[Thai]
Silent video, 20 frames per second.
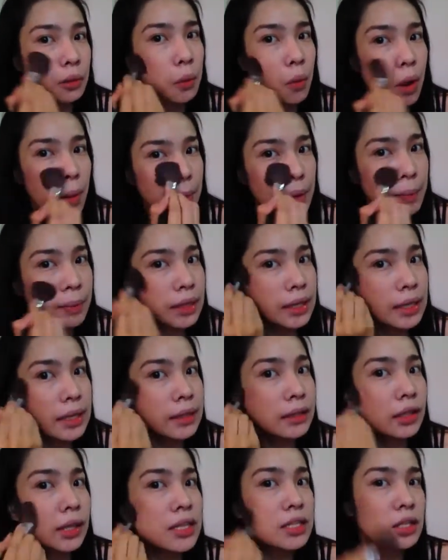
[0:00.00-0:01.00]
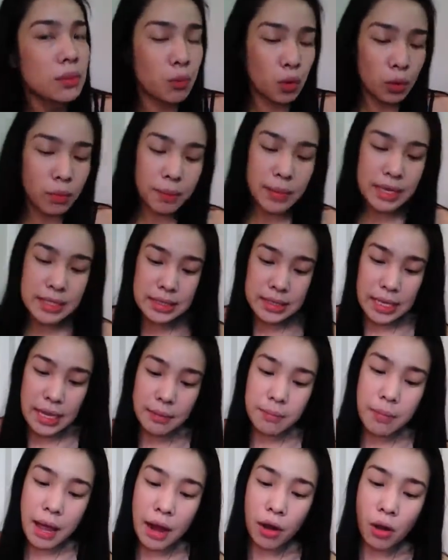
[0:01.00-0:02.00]
ตัวเมเบลีนคลีสมูทบิบิสติ๊
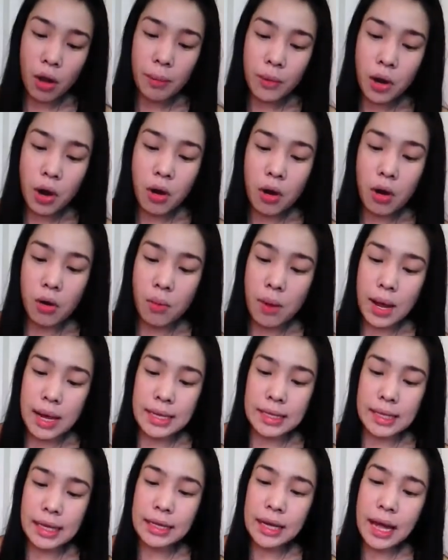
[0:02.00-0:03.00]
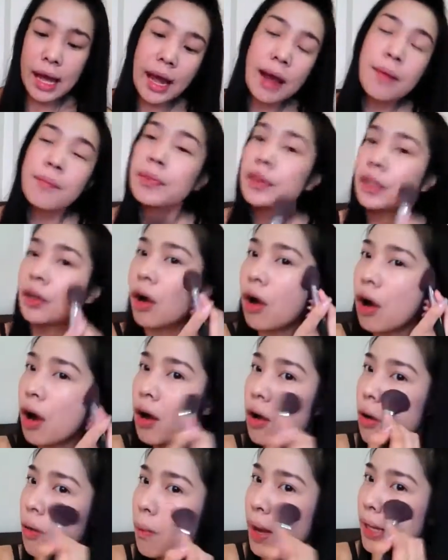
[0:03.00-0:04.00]
กมาครอบครองไว้นะคะ ก็
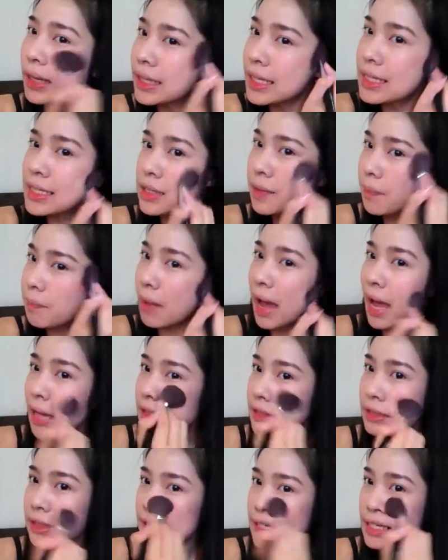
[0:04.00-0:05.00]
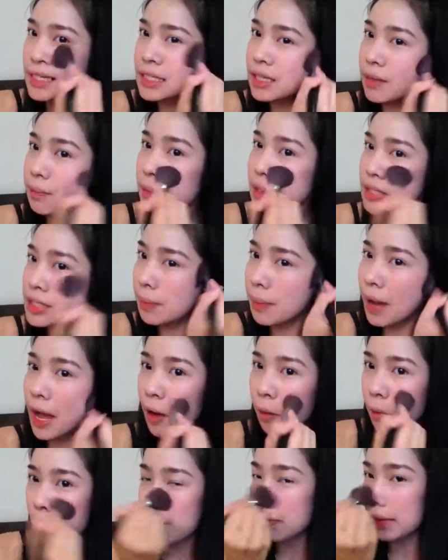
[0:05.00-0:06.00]
วันที่ 18ถึง20 พฤษ
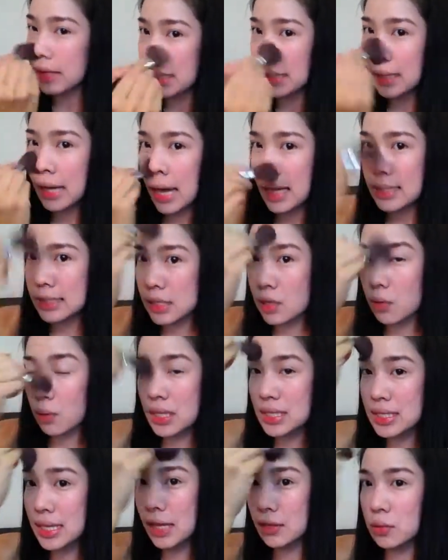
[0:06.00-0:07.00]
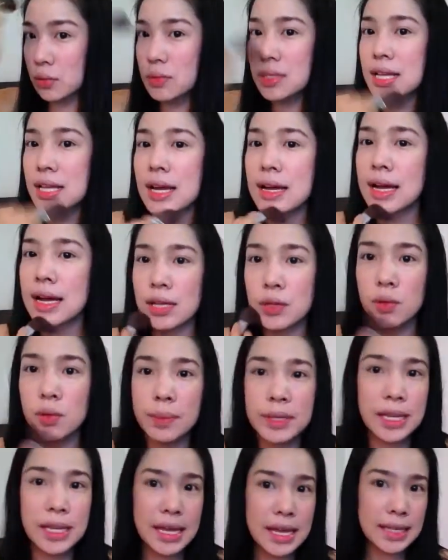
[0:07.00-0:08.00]
ภาคมนี้ค่ะที่วัดสันทุกสาขาทั่ว
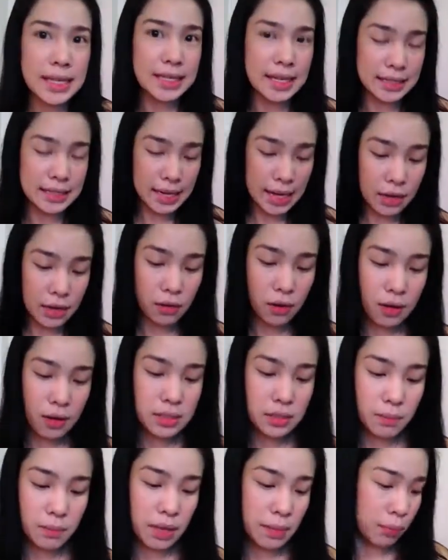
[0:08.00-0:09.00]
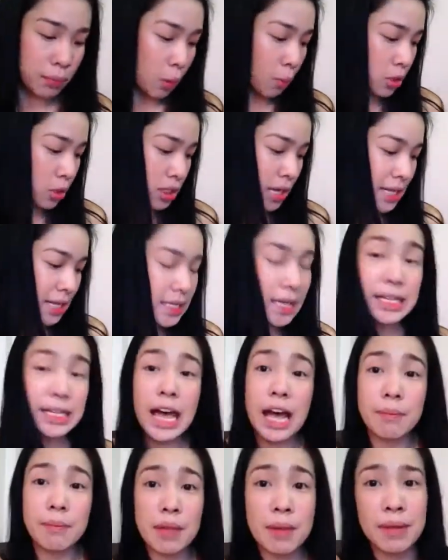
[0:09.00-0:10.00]
ประเทศนะคะ ก็จะมีโปรโมชั่นจาก
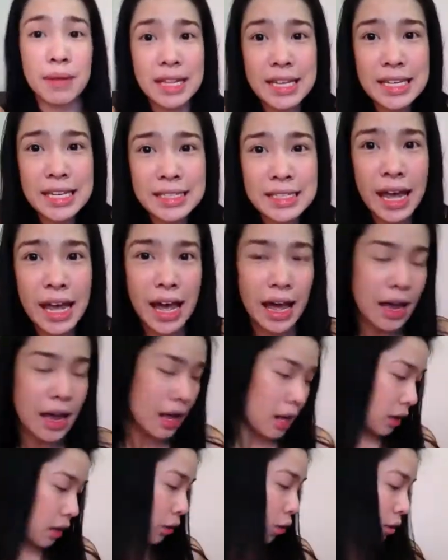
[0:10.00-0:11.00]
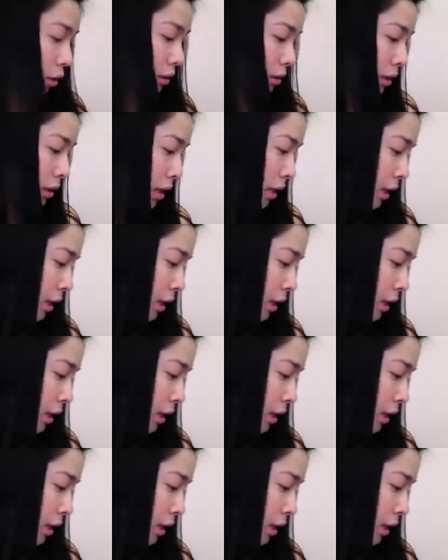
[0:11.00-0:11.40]
ทางเมเบลีนค่ะ ลด